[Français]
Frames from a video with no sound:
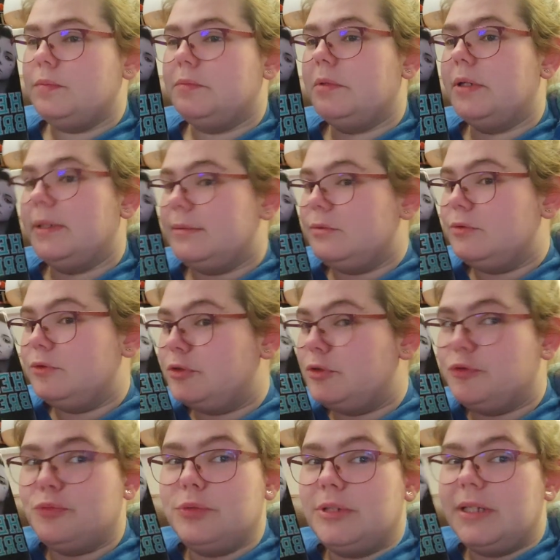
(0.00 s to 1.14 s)
Voilà, tout ce que
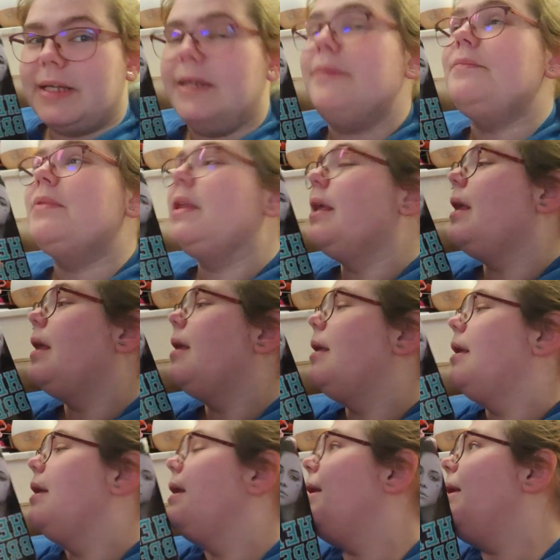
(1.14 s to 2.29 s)
je vous dirais
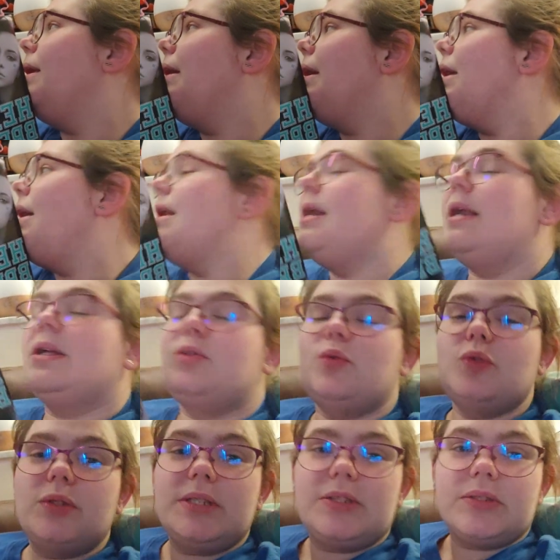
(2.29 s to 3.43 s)
Et elle, elle a
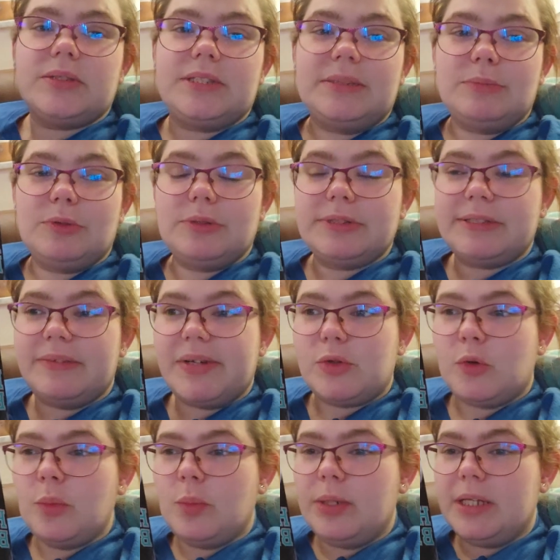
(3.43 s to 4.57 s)
toujours des sentiments. Ça va être
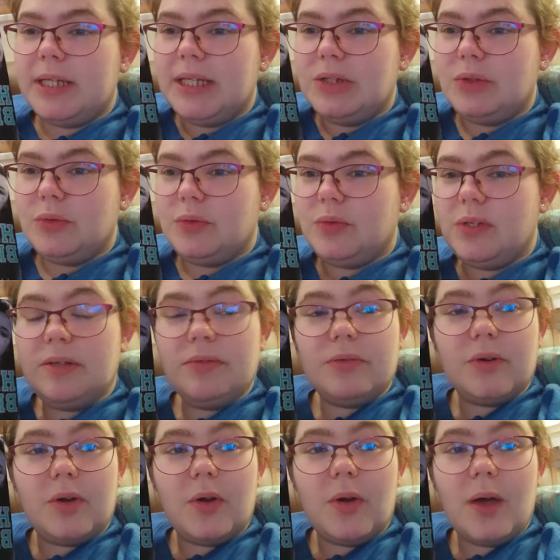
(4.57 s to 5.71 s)
compliqué de
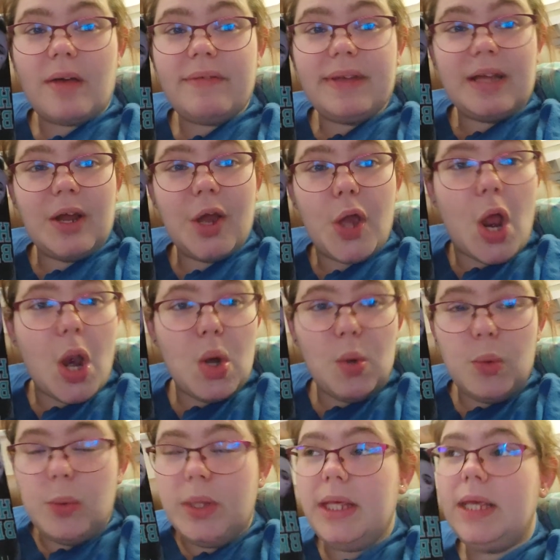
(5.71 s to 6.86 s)
vivre avec
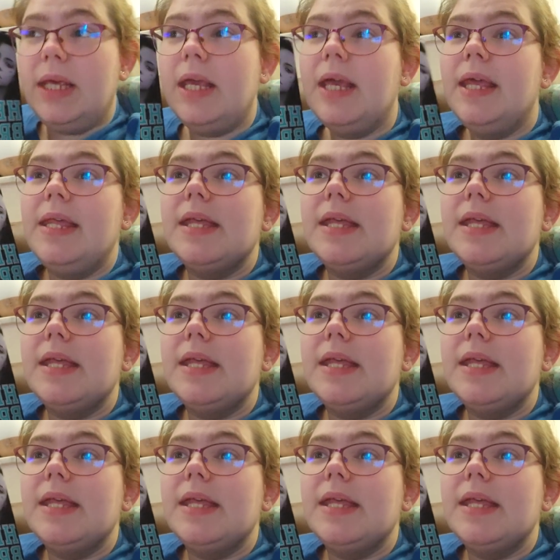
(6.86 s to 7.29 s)
lui.